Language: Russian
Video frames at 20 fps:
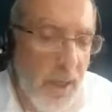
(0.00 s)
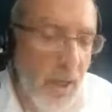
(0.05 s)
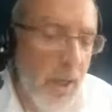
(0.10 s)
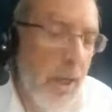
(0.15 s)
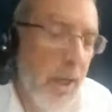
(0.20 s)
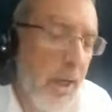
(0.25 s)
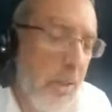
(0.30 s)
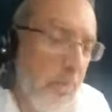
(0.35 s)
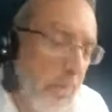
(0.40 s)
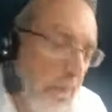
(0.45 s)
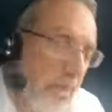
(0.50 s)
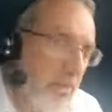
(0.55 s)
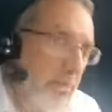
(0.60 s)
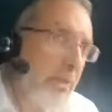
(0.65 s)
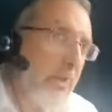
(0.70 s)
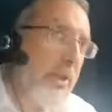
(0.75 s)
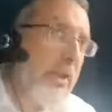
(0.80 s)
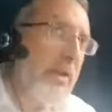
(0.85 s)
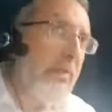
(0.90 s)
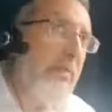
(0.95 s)
И потому
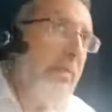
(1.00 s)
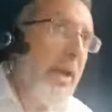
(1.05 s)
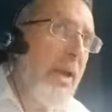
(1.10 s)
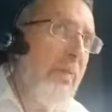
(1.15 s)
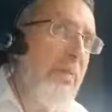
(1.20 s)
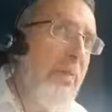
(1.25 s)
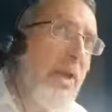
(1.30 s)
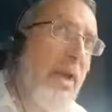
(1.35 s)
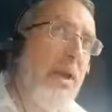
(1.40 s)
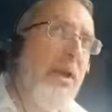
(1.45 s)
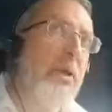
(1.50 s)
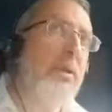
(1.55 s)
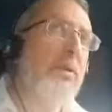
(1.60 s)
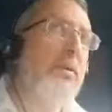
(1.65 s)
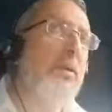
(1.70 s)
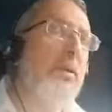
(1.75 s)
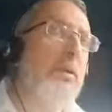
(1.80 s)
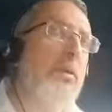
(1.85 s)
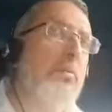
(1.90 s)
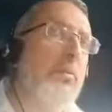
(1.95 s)
в это время
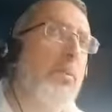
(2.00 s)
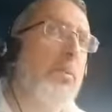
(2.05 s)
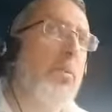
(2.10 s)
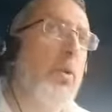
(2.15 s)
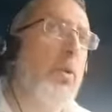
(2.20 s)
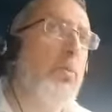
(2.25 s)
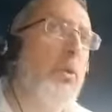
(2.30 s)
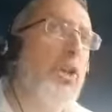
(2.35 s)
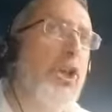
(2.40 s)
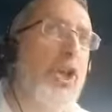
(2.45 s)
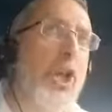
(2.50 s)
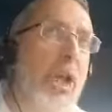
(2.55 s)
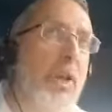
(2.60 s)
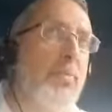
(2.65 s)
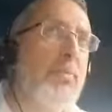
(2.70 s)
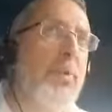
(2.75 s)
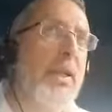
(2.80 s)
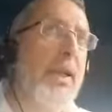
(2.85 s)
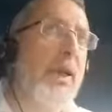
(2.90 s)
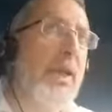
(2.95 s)
мы
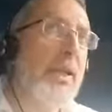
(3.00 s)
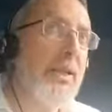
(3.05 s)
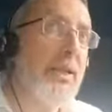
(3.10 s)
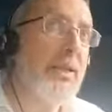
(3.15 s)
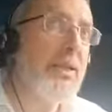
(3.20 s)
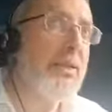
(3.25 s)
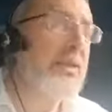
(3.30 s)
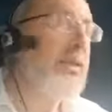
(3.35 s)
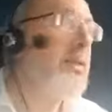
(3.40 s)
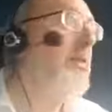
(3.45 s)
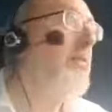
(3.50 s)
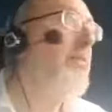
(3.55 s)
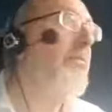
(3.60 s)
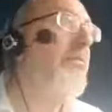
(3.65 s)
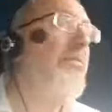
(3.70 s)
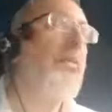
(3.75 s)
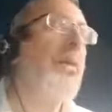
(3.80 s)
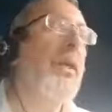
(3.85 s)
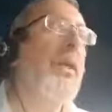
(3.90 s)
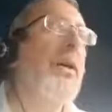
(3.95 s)
преуменьшаем радость,
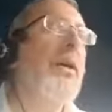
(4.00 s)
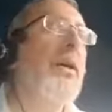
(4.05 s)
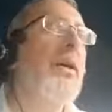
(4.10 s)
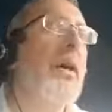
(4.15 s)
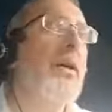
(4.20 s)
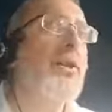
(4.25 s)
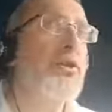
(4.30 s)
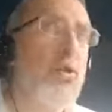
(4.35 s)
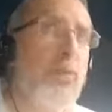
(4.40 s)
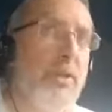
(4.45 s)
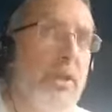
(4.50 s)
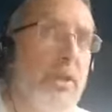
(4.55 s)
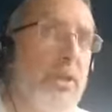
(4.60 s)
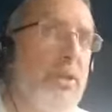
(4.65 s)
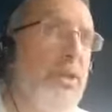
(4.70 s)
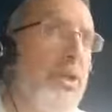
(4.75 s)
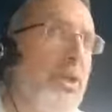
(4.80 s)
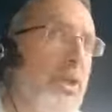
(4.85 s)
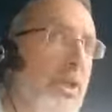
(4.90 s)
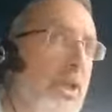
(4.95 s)
э, особенно
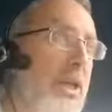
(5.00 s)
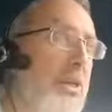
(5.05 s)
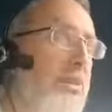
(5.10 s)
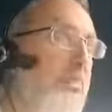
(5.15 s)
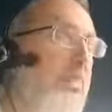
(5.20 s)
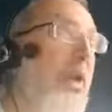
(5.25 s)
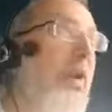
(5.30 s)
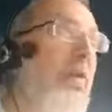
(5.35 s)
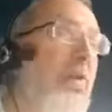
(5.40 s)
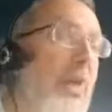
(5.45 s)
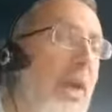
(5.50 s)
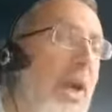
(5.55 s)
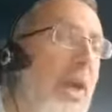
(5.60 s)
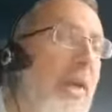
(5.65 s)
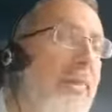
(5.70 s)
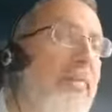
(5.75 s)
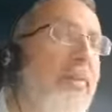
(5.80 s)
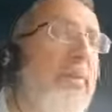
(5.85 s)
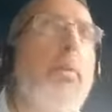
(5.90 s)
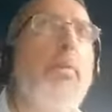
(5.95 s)
начиная с 1 го
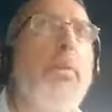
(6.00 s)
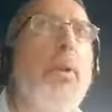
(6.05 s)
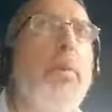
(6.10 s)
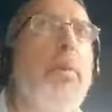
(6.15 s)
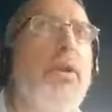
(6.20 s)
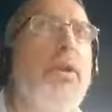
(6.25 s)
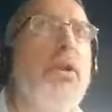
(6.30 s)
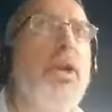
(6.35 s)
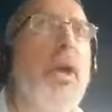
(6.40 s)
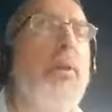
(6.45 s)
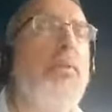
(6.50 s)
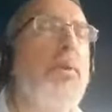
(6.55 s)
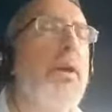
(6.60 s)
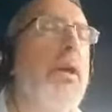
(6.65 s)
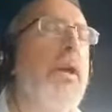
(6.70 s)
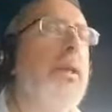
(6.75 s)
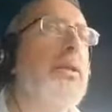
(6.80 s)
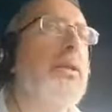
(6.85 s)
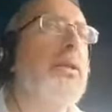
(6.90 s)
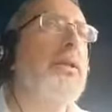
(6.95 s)
Ава, мы преуменьшаем
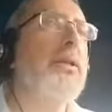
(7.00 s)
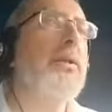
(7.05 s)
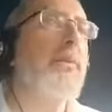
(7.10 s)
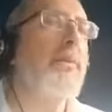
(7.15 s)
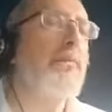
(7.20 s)
радость.